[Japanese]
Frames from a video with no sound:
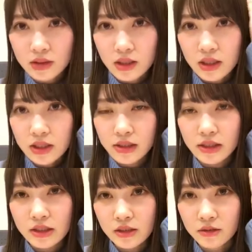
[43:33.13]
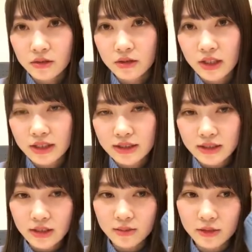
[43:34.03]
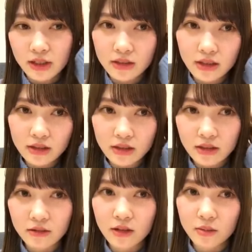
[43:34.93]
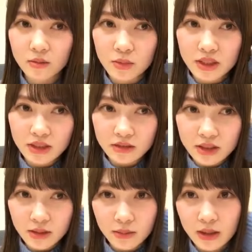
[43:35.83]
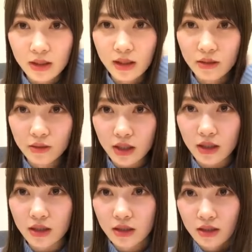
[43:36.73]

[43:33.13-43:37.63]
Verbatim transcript: スキーしかしたことないし、しかもやったって言ってもめちゃくちゃ前だけどね。